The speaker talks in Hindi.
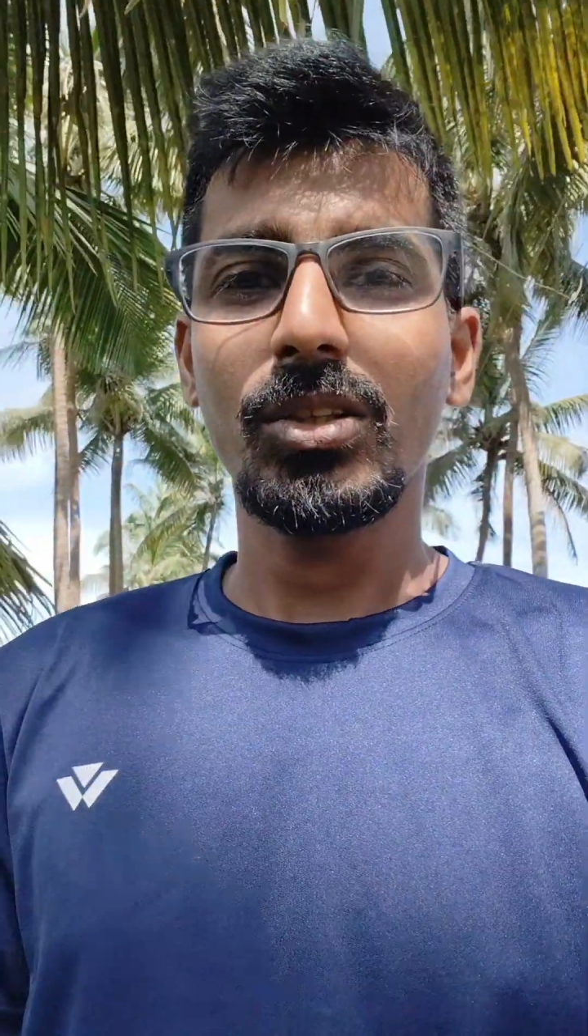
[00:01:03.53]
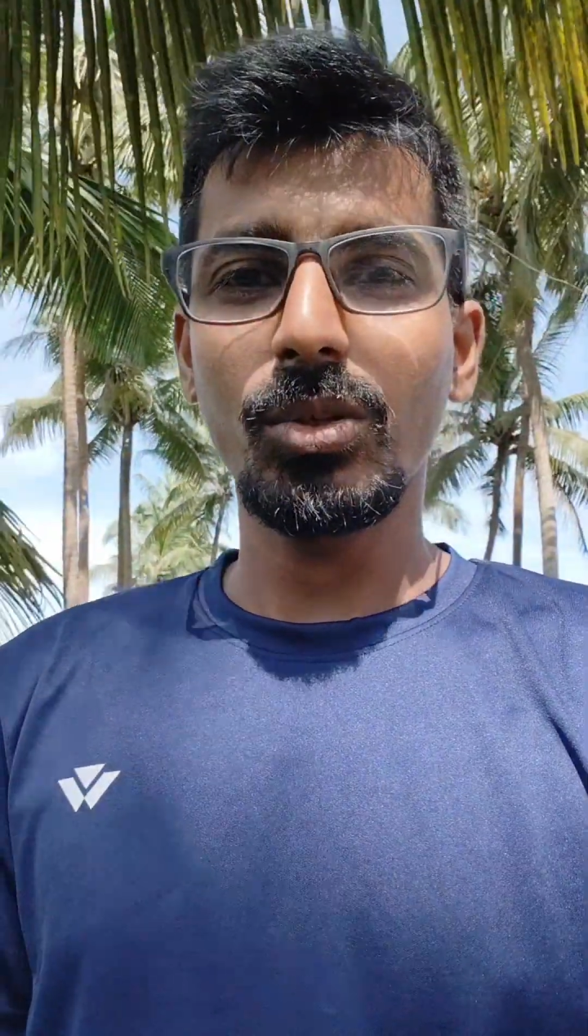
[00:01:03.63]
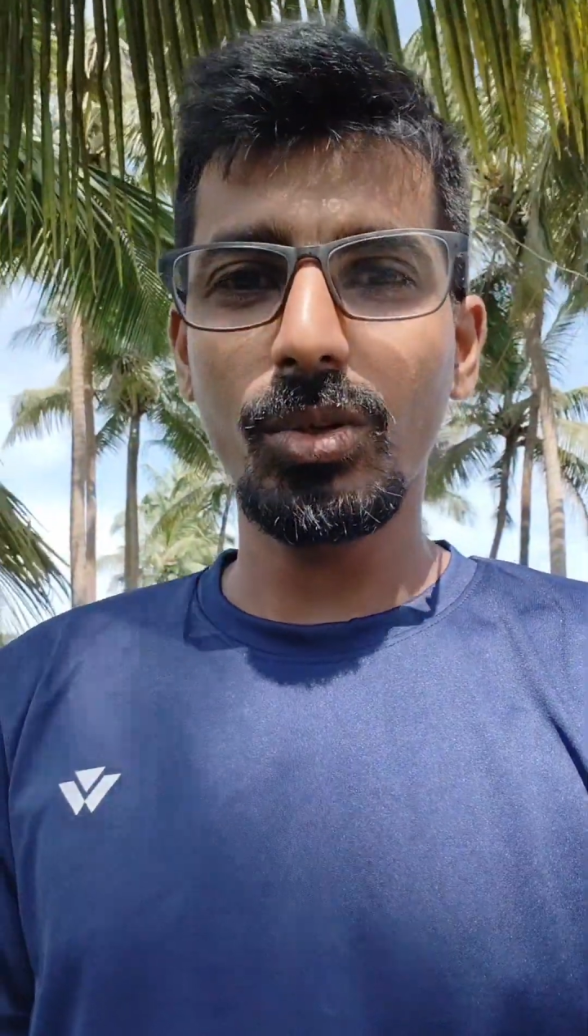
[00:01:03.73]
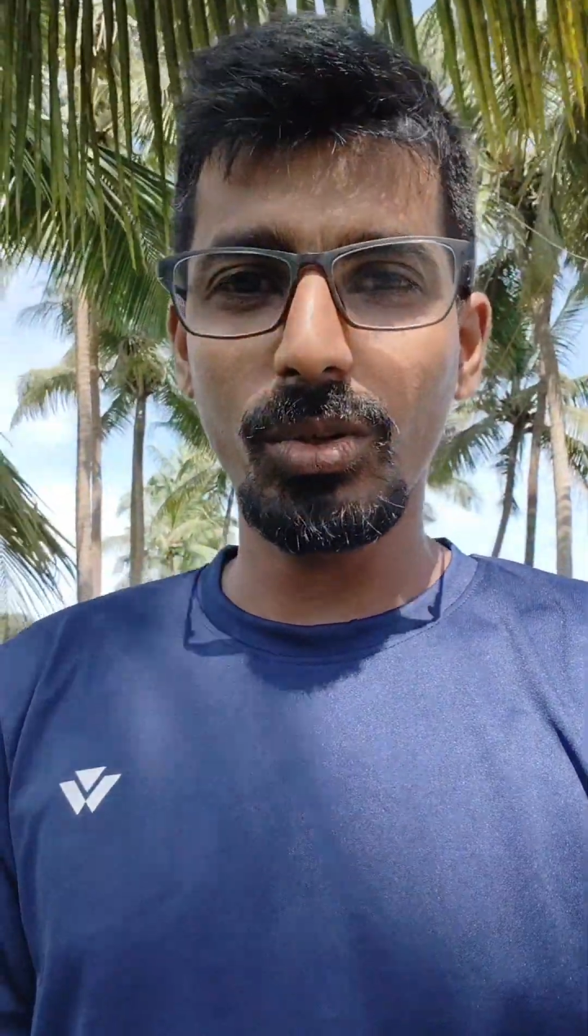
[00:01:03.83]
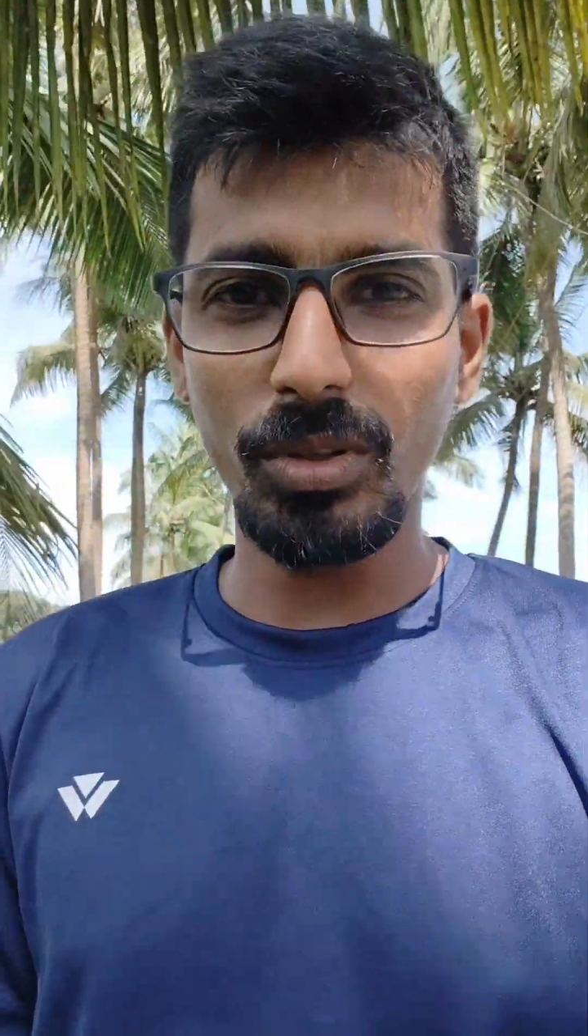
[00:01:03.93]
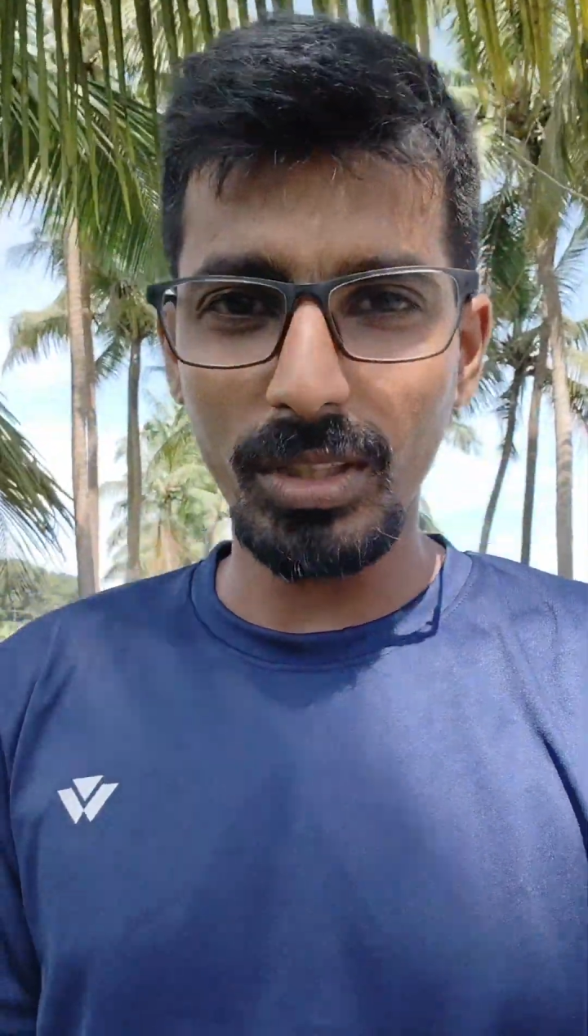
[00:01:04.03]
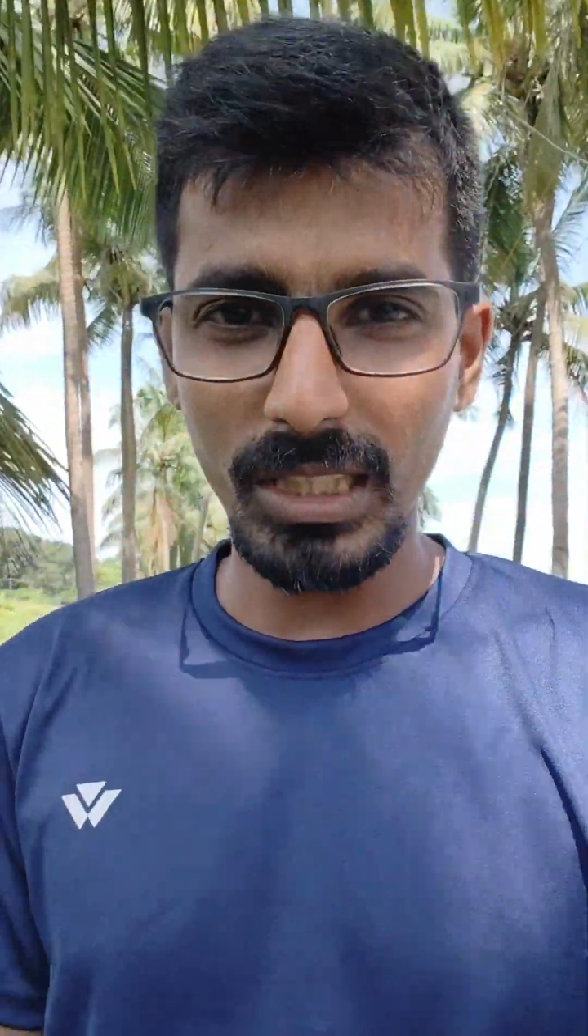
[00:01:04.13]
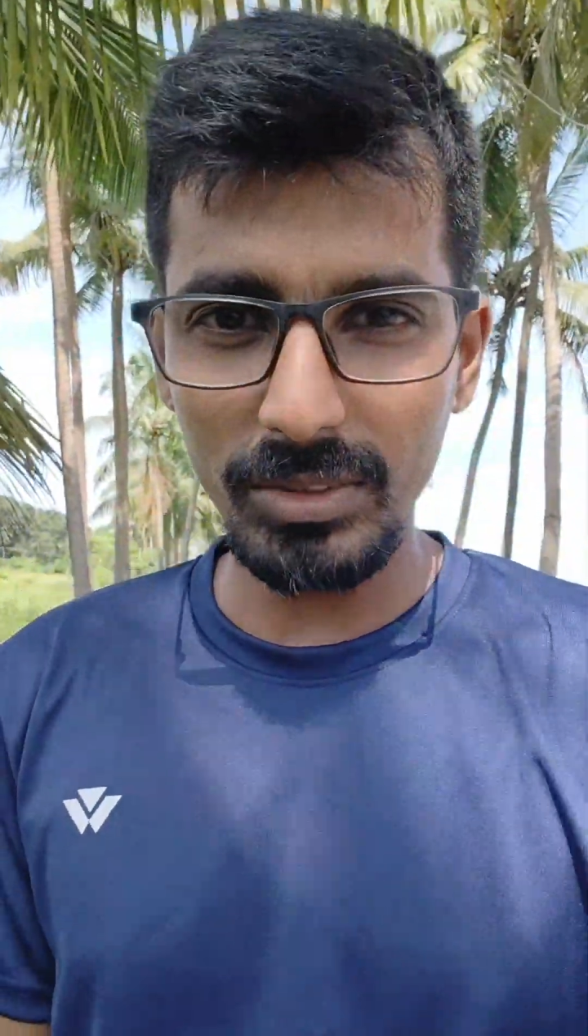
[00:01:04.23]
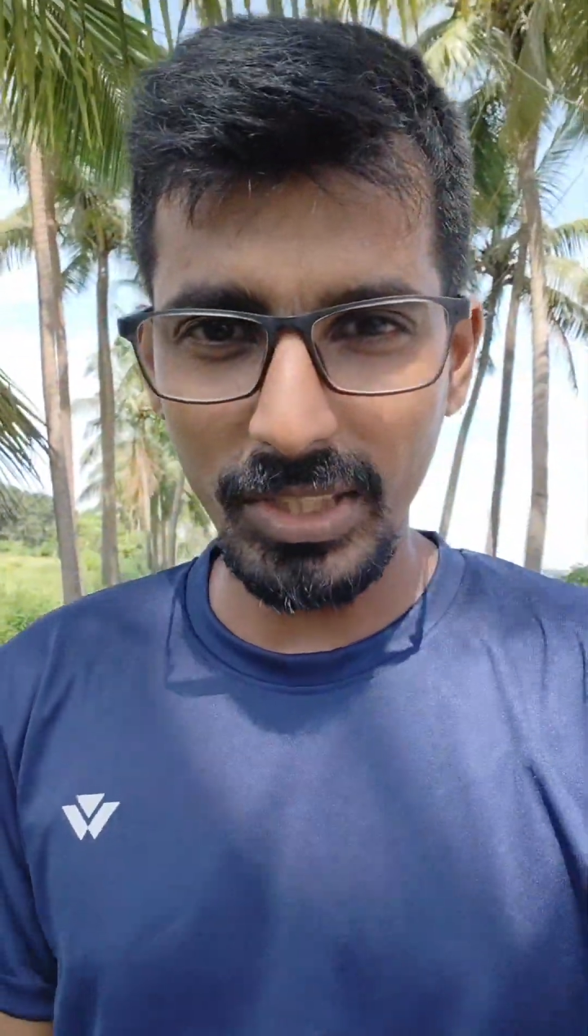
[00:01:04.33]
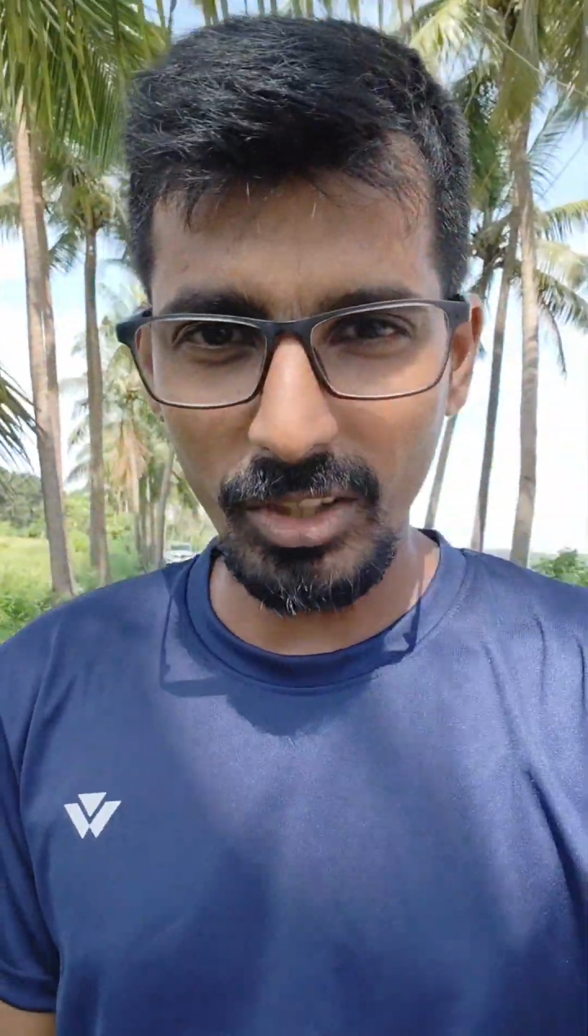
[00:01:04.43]
तो
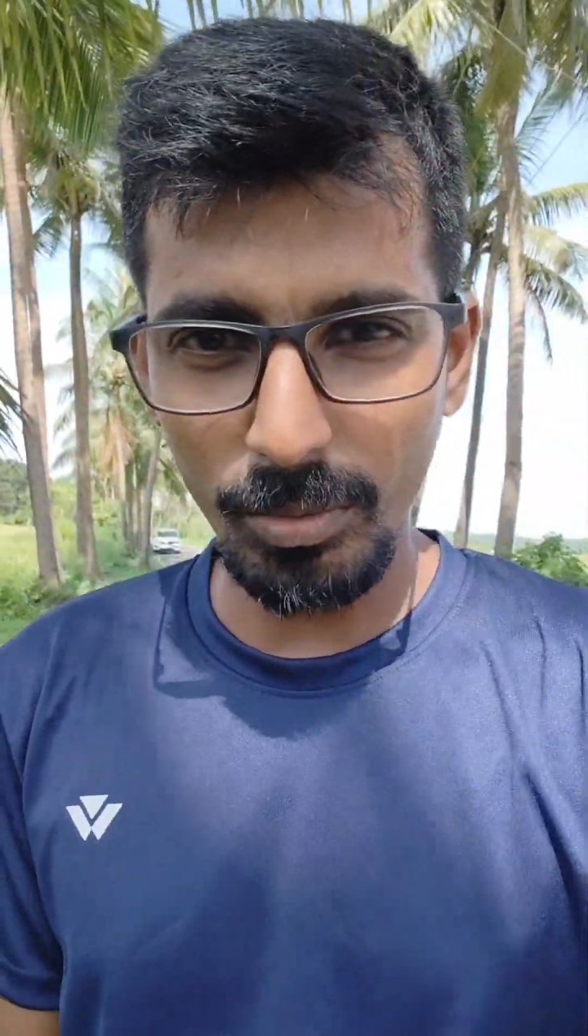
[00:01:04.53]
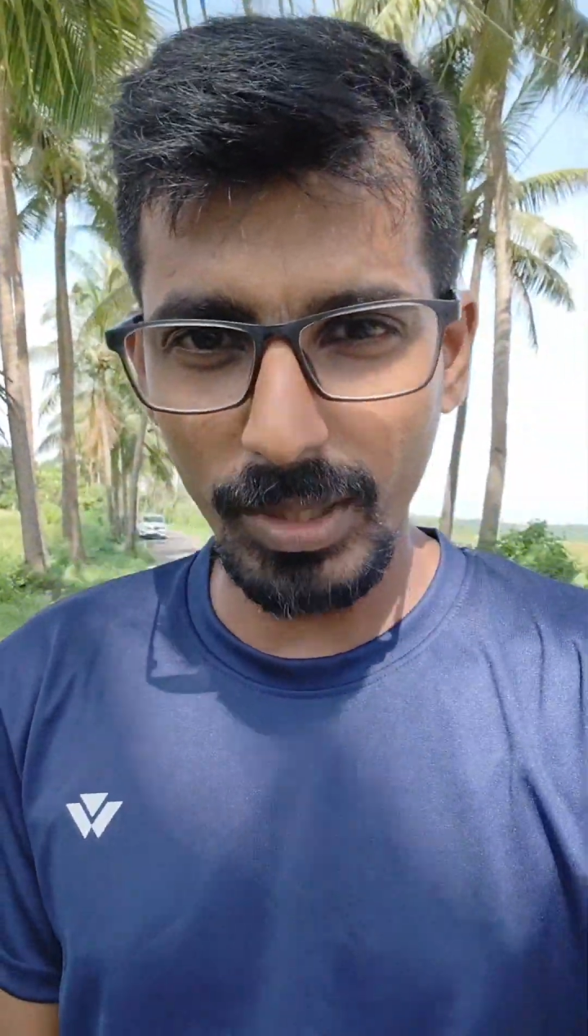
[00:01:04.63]
इस वीडियो